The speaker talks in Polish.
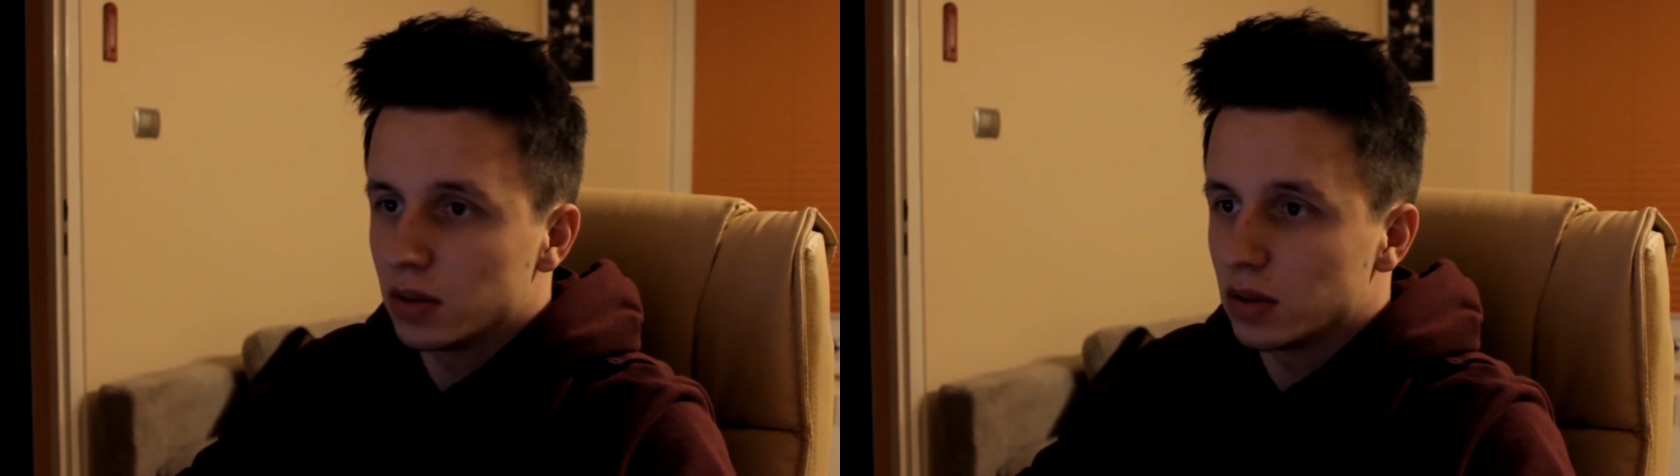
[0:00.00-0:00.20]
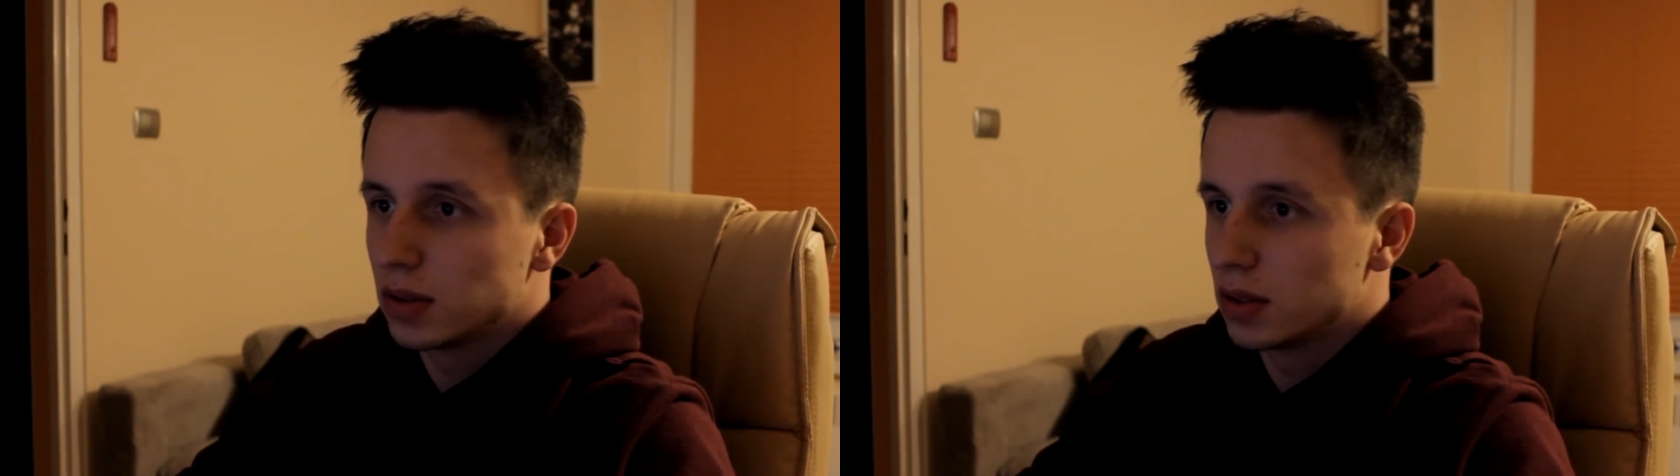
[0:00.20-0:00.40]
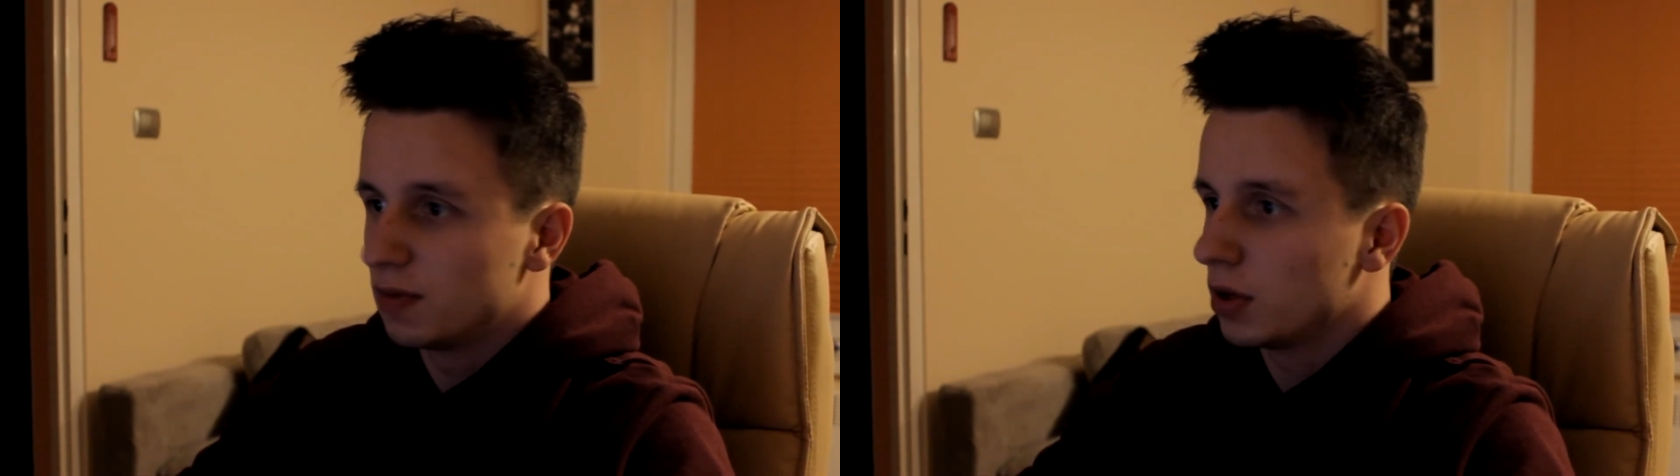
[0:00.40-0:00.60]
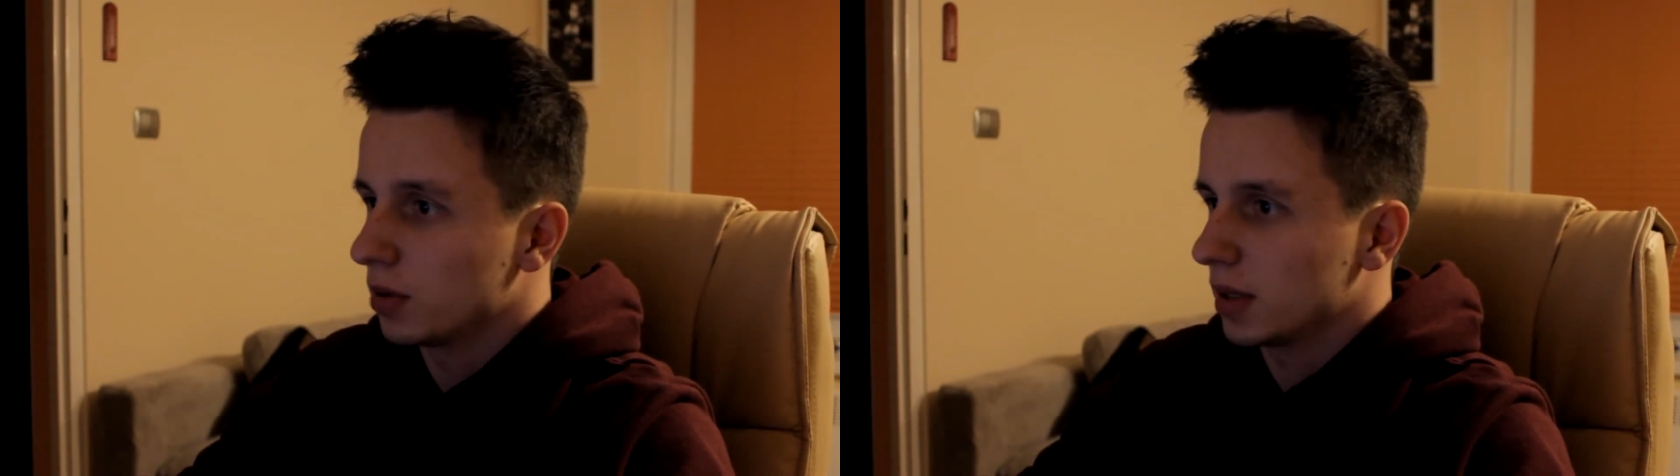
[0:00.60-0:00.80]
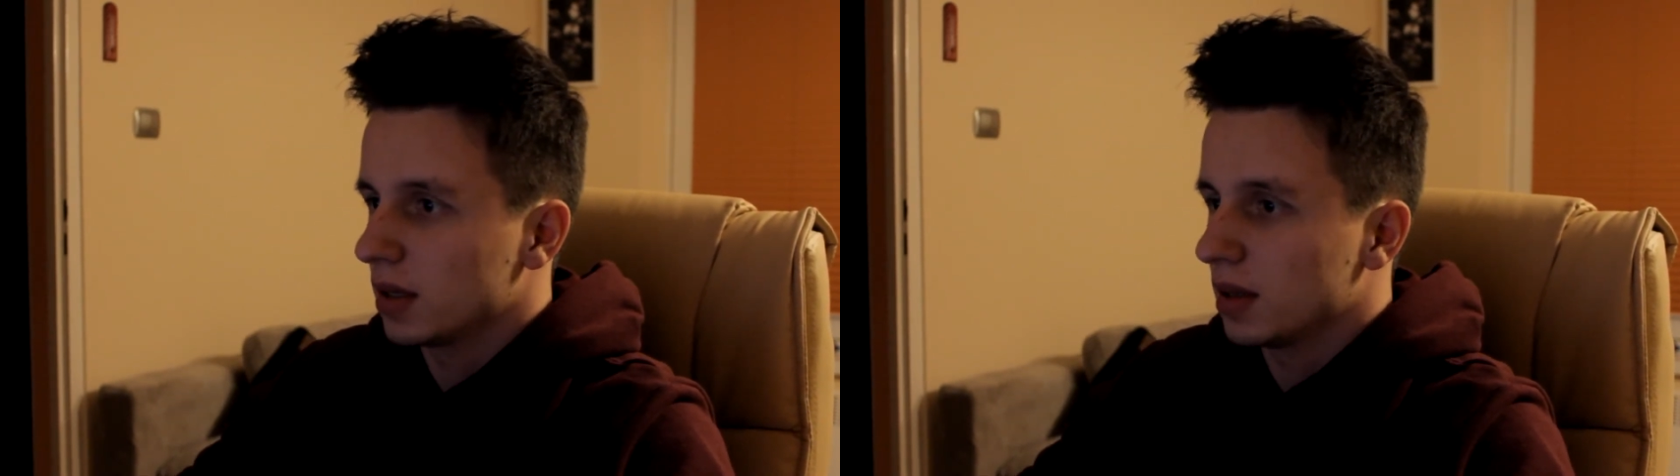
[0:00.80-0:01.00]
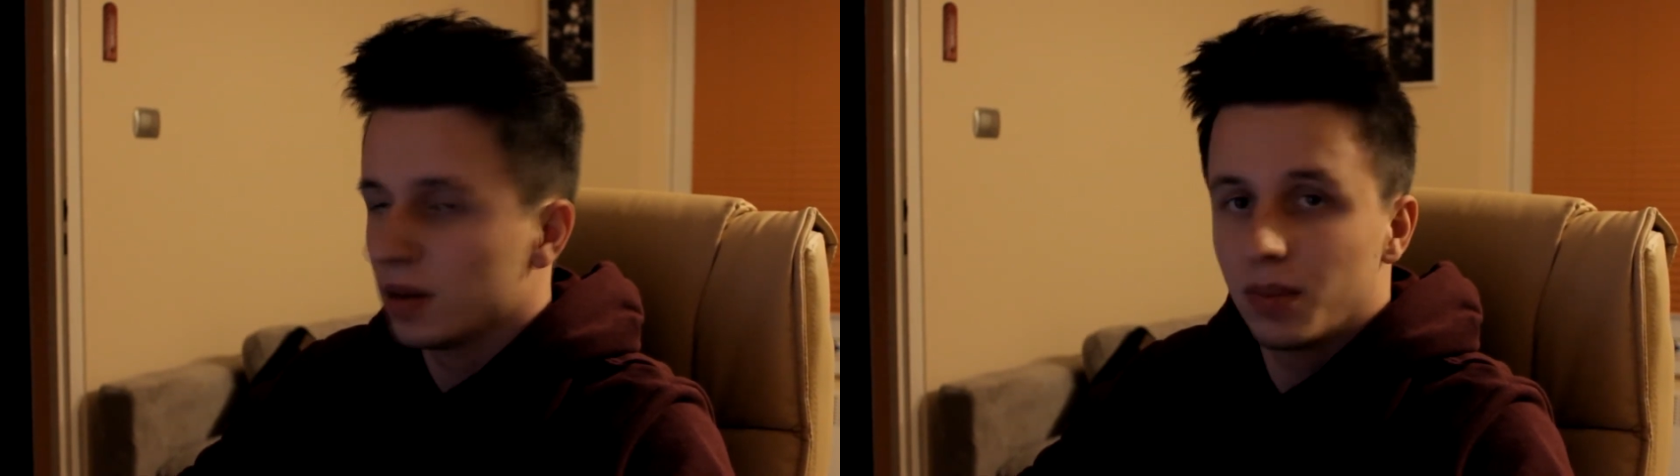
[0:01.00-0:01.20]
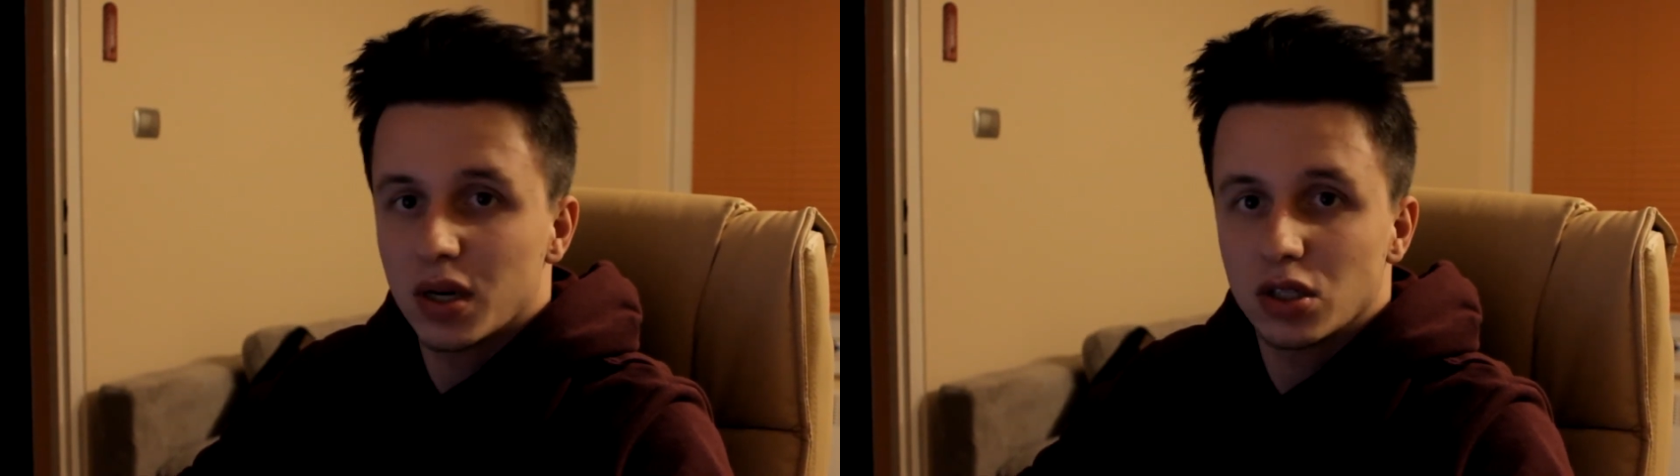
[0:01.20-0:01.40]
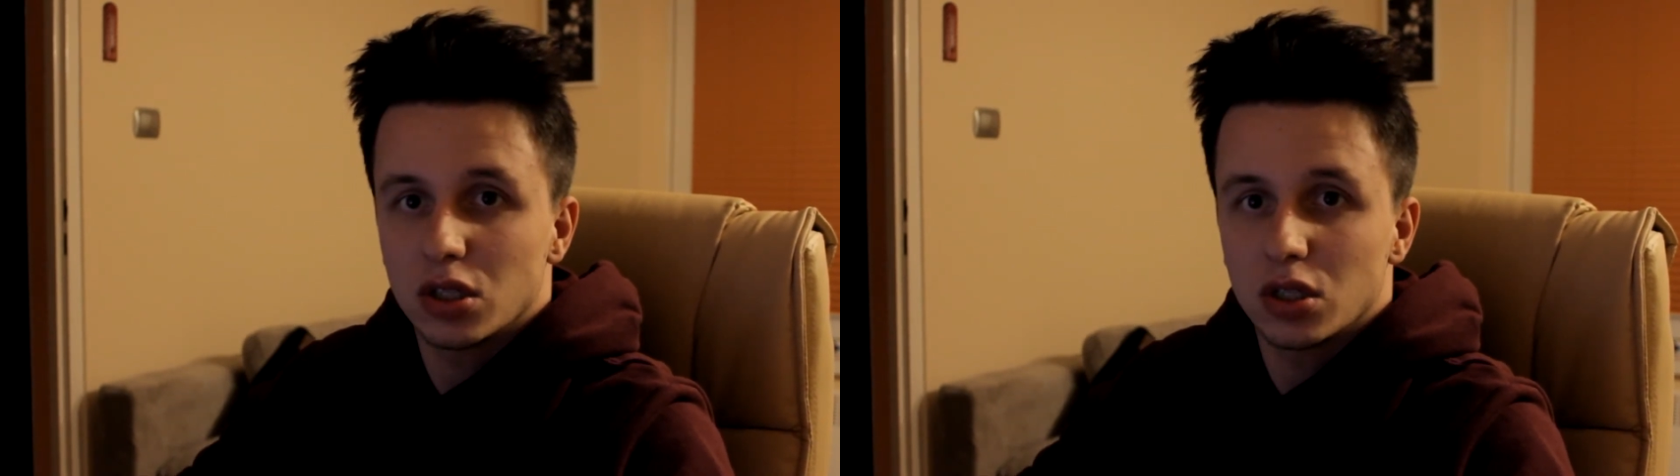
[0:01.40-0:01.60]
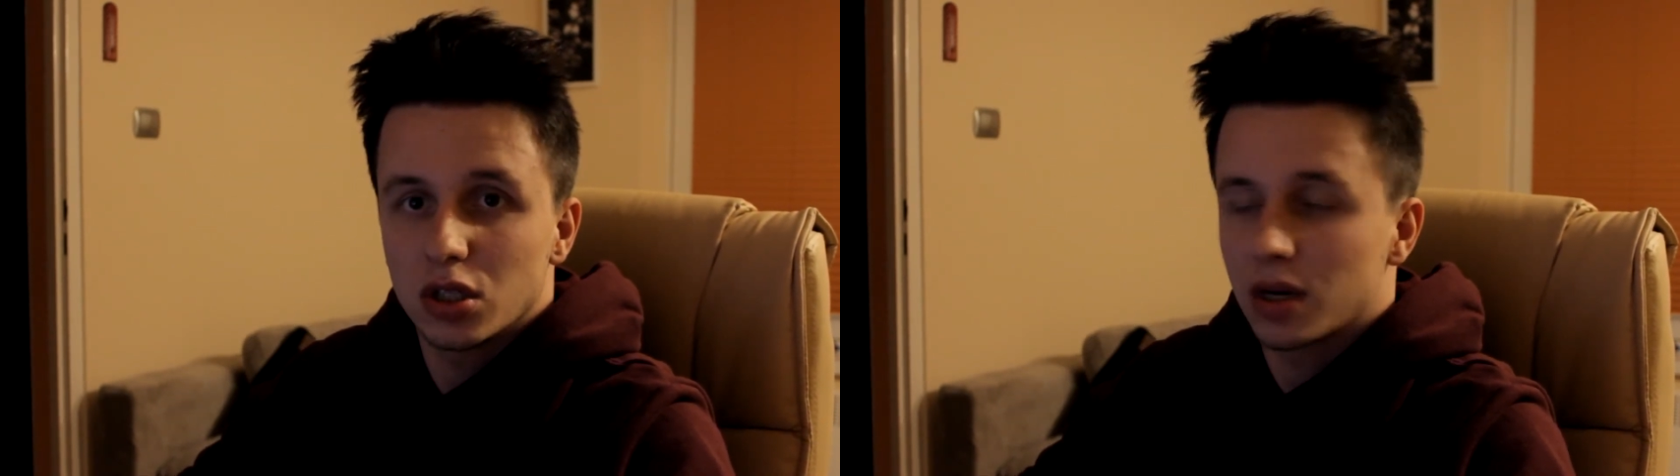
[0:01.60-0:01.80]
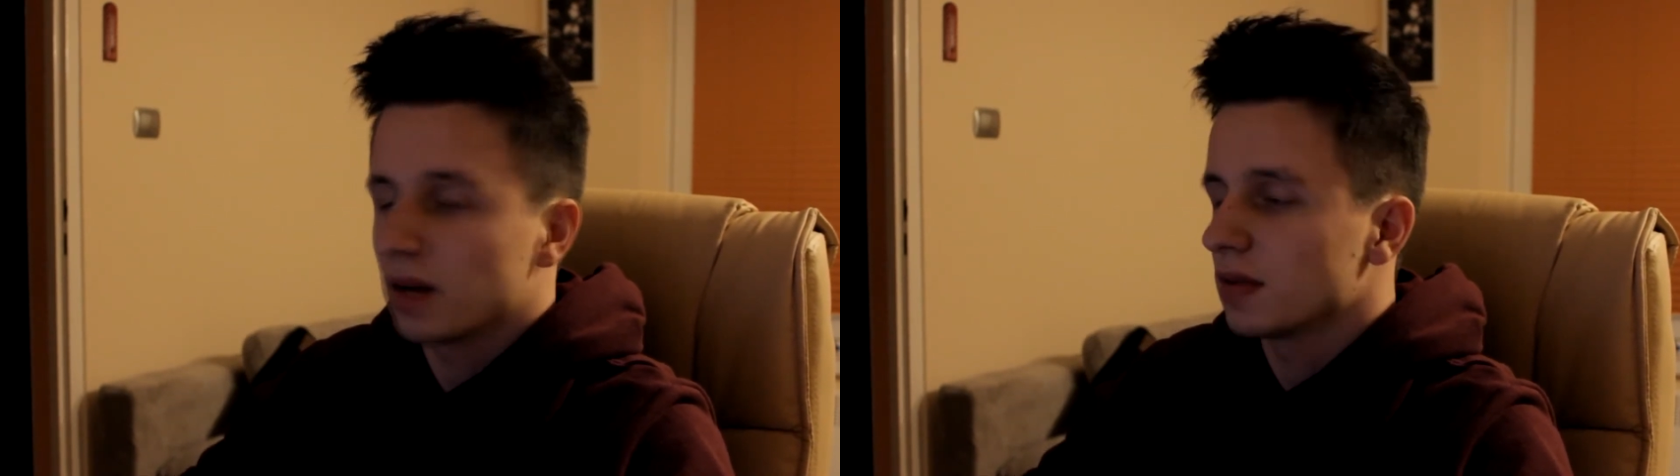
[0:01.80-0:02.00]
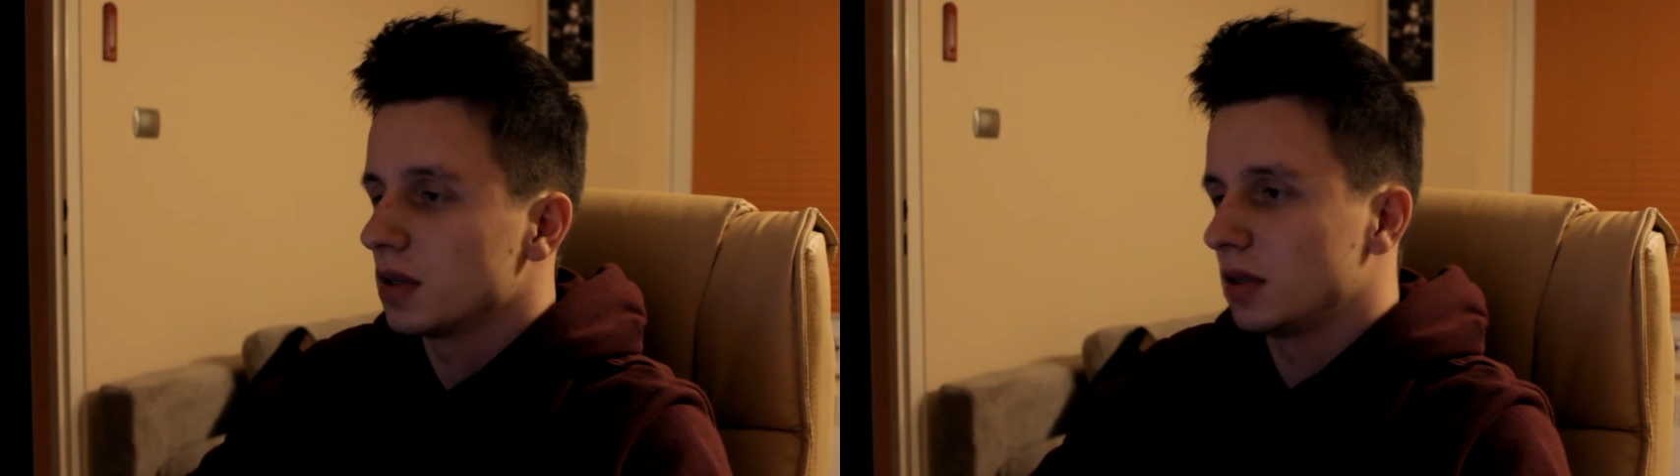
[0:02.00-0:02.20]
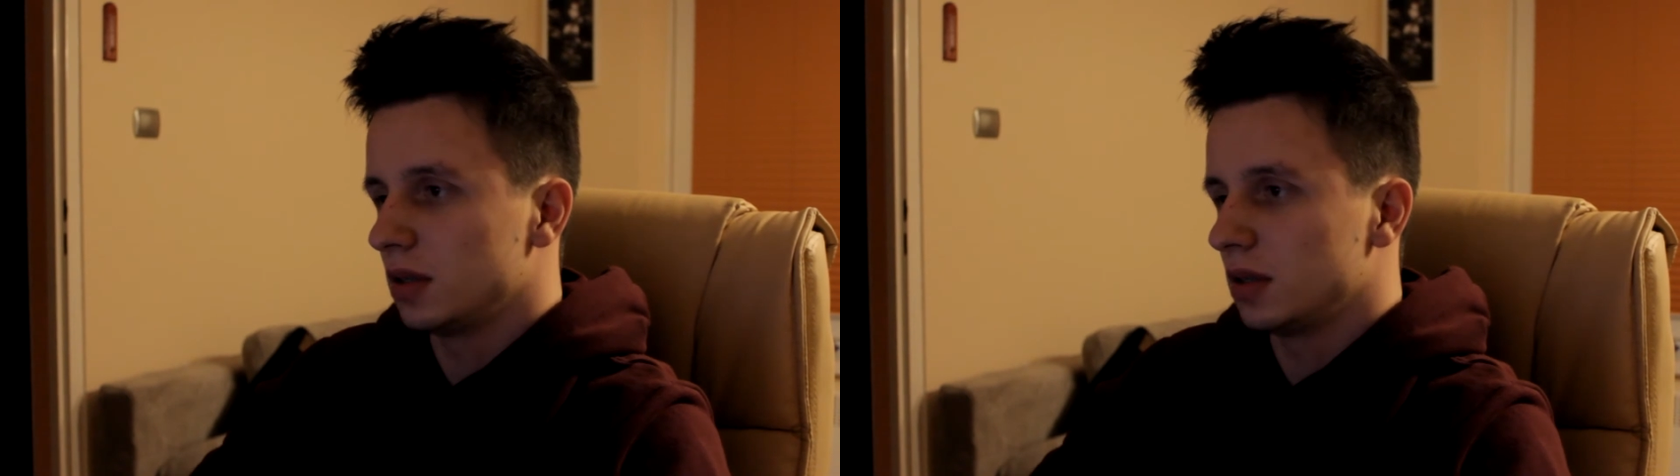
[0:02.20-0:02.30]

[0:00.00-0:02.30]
z wykonaniem najbardziej ciekawych